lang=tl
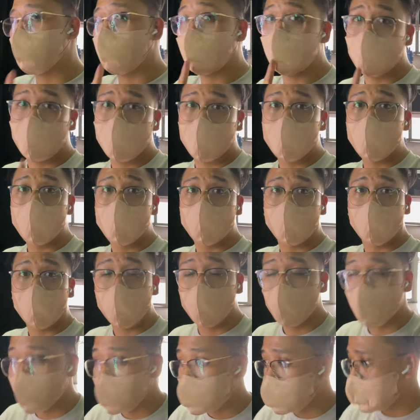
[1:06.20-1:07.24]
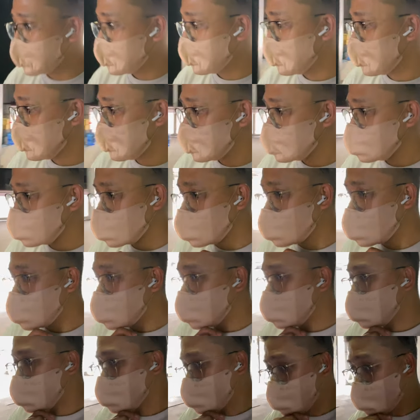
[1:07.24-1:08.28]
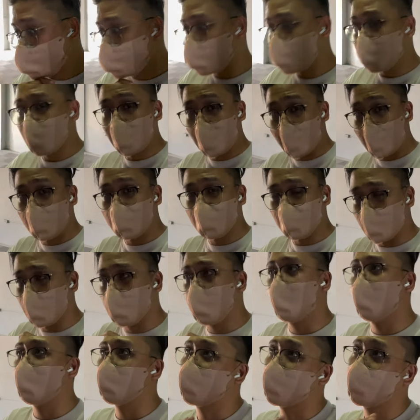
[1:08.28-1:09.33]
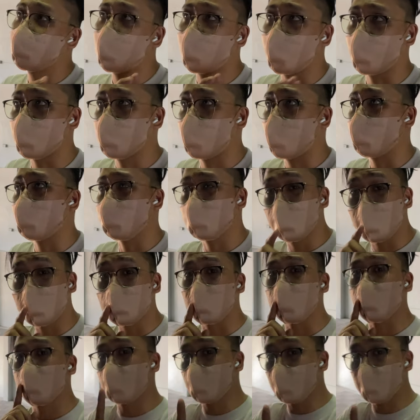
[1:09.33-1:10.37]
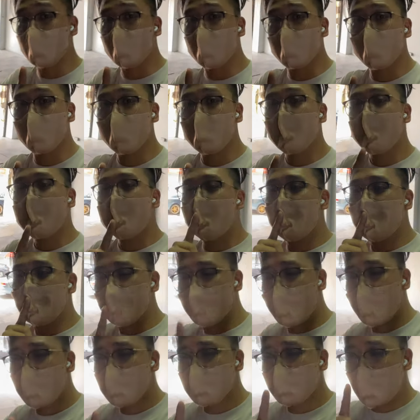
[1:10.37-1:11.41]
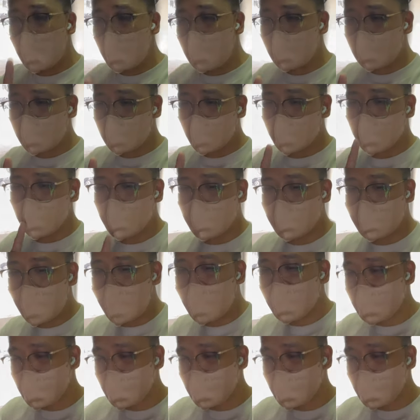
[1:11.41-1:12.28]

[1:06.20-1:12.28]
may mga nanonood. So, there's a chance or no, there's not a chance. There's a sure next episode on that